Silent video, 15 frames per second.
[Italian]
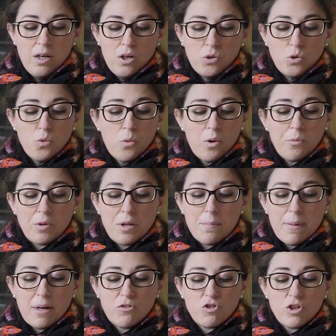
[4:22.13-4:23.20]
dunque
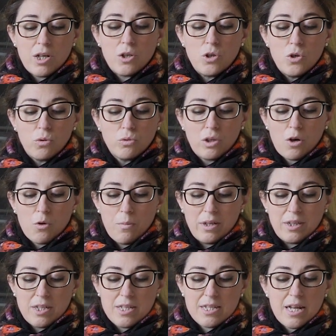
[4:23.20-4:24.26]
un'immagine non
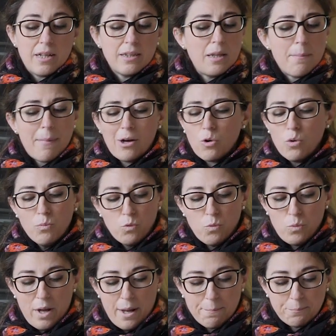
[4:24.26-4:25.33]
traumatizzante ma
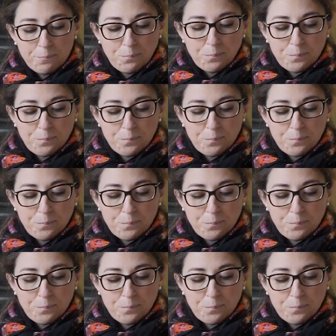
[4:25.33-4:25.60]
comune.